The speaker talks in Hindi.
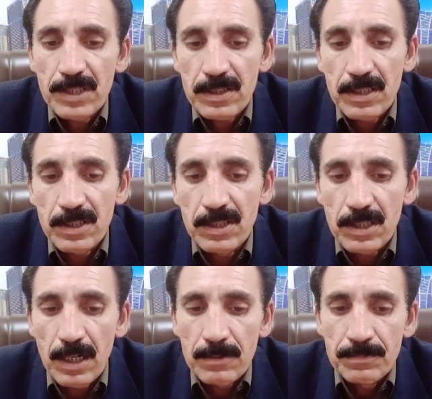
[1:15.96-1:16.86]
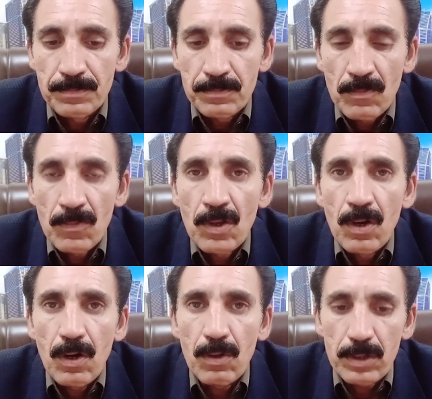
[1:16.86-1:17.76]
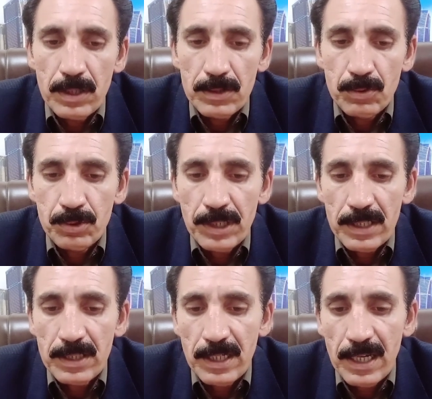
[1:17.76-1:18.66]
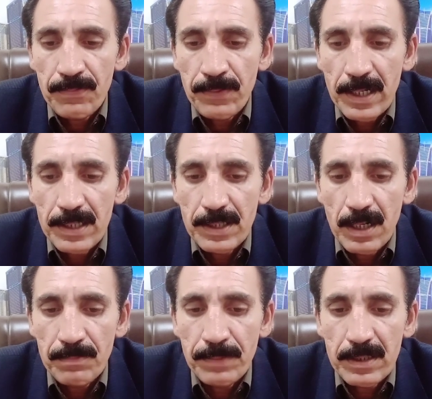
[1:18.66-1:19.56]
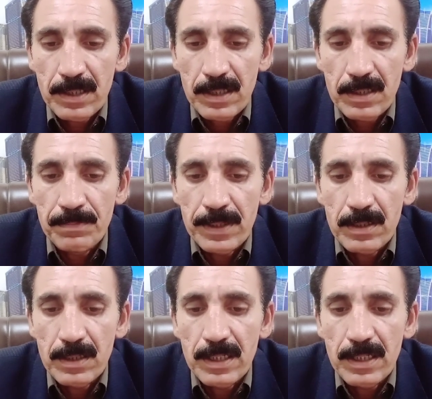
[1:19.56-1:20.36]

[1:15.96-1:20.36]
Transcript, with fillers: सेक्टर डी का और जो सेक्टर एफ़ है यहाँ पे तकरीबन